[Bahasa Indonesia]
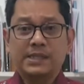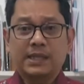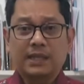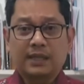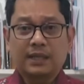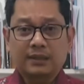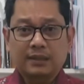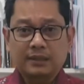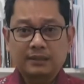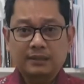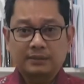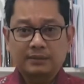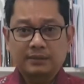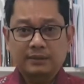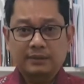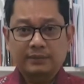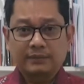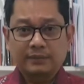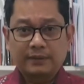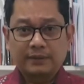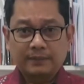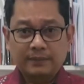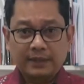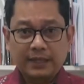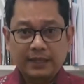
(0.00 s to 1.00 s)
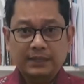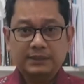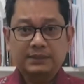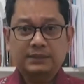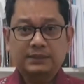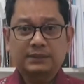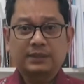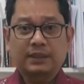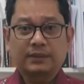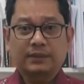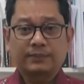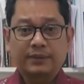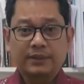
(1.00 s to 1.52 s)
penyiaran
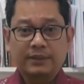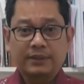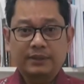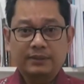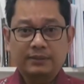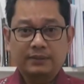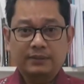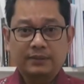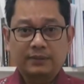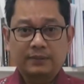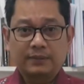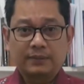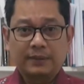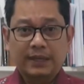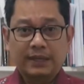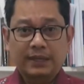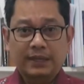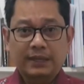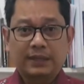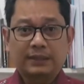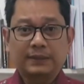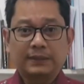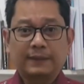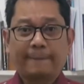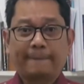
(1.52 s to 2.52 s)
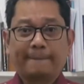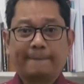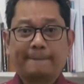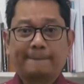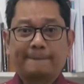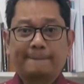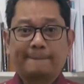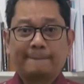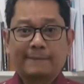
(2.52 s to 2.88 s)
ke-15 KPID Jawa Barat